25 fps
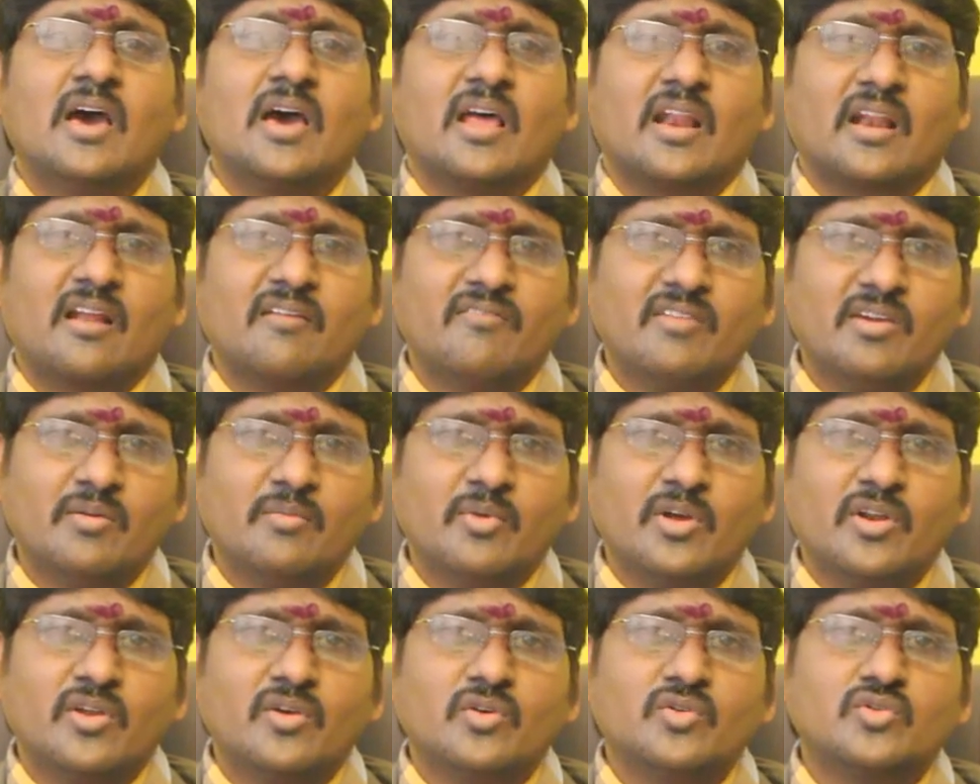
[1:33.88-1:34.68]
రవి
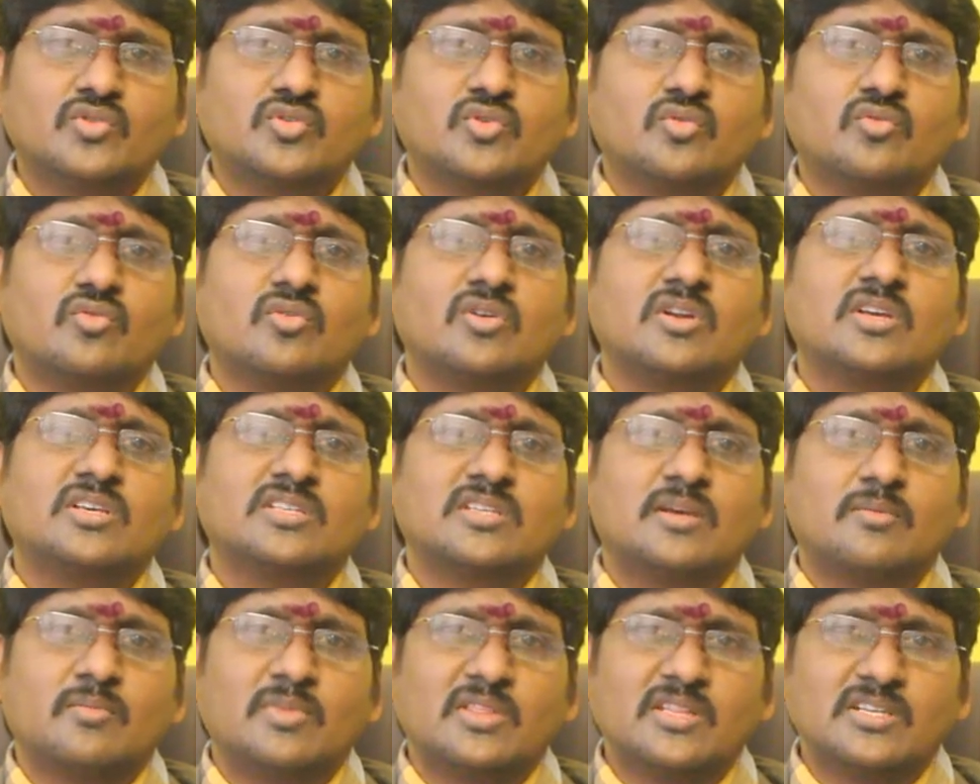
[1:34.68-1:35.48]
మరియు శుక్రునికి
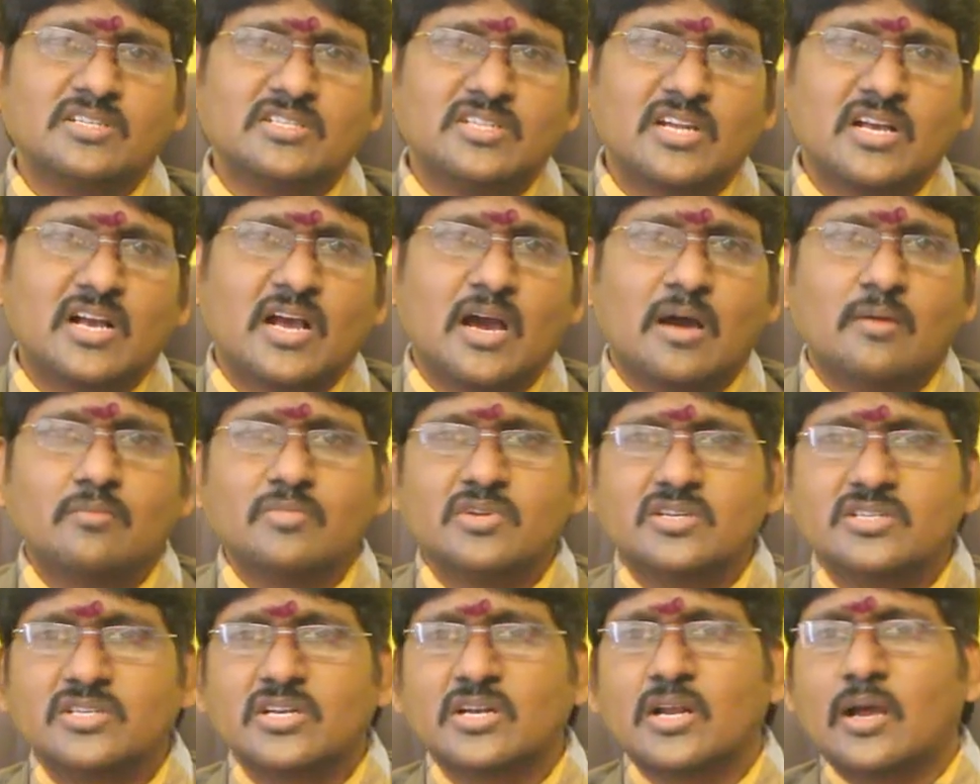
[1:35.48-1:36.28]
సంబంధించిన
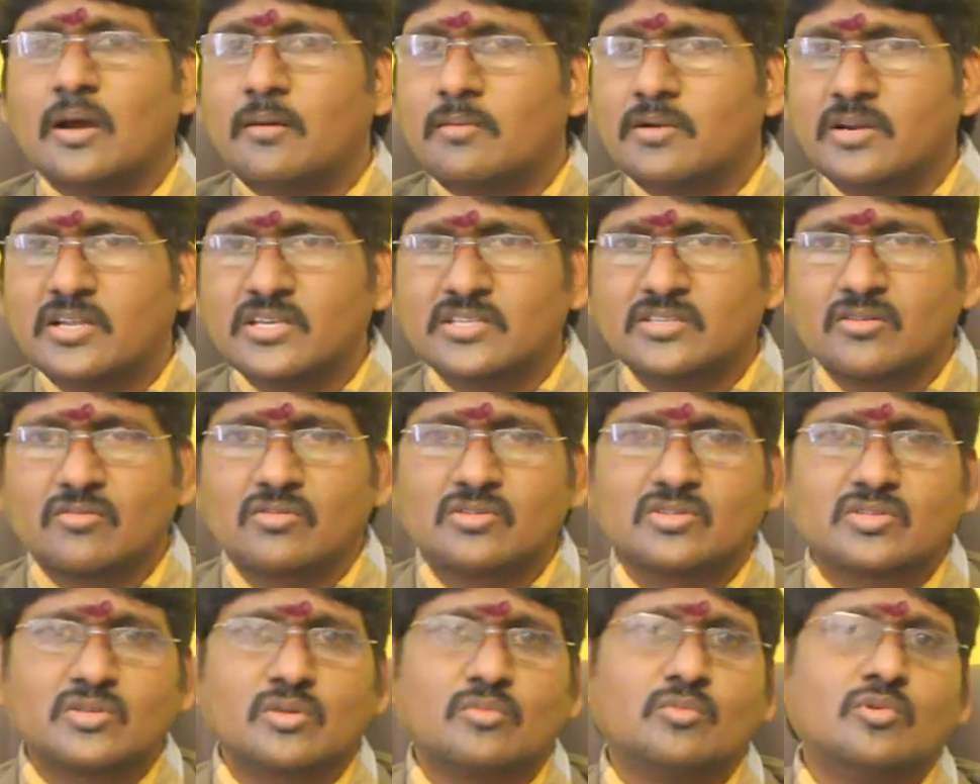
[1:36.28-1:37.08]
కాంబినేషన్ కాబట్టి
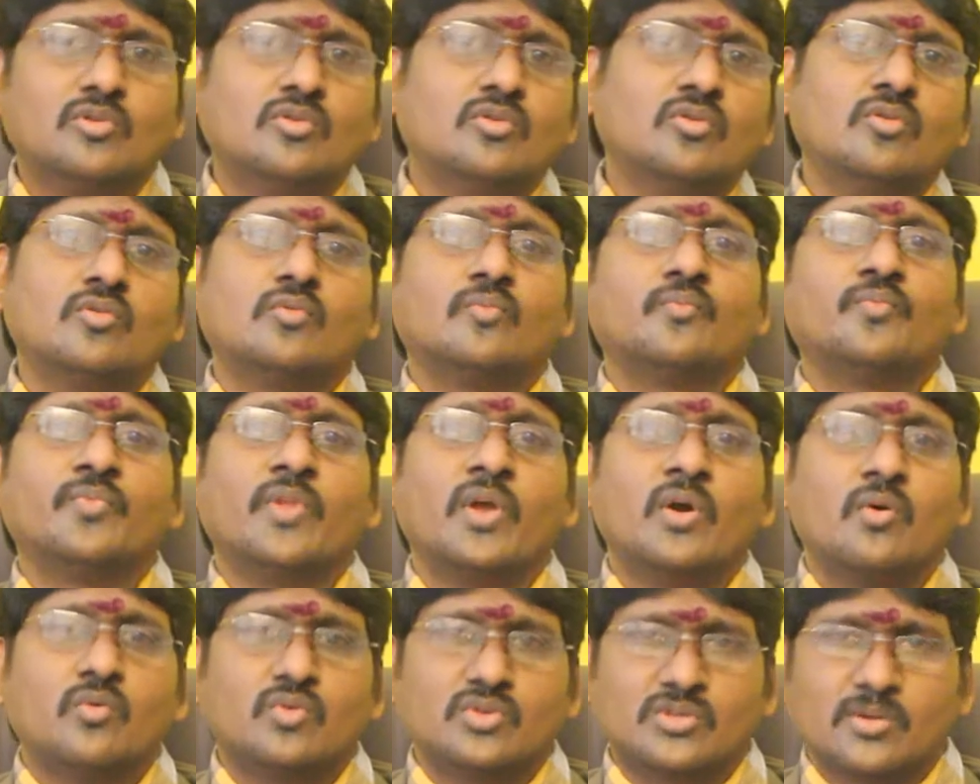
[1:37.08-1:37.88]
సంవత్సరమును
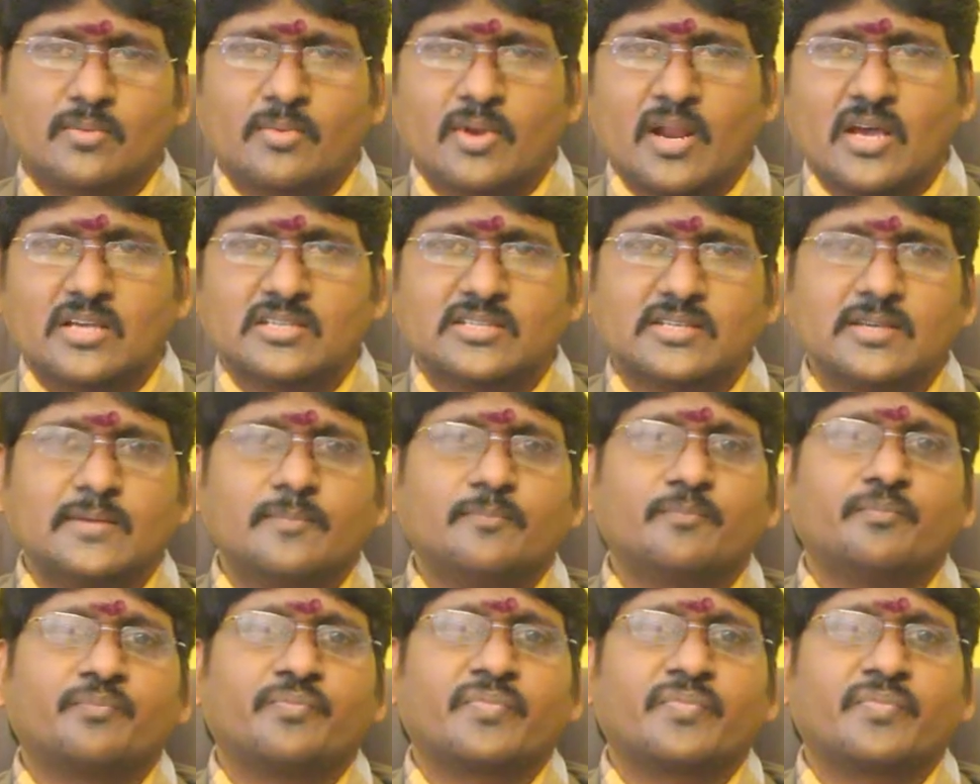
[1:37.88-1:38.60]
వృషభ రాశి